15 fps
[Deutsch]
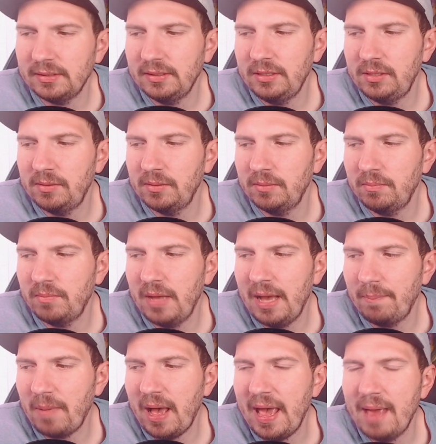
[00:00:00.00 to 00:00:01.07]
Ich äh,
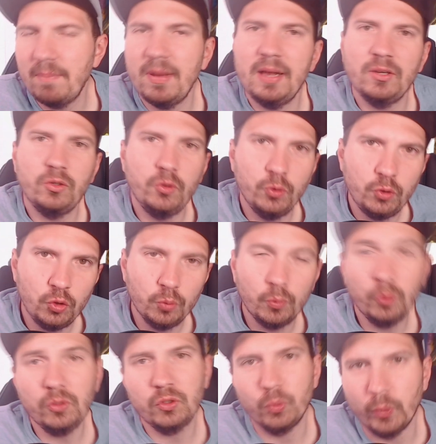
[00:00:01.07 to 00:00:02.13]
habe einmal YouTube
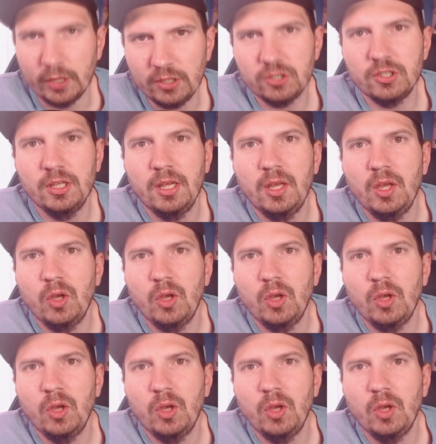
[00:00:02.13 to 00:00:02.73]
und Twitch.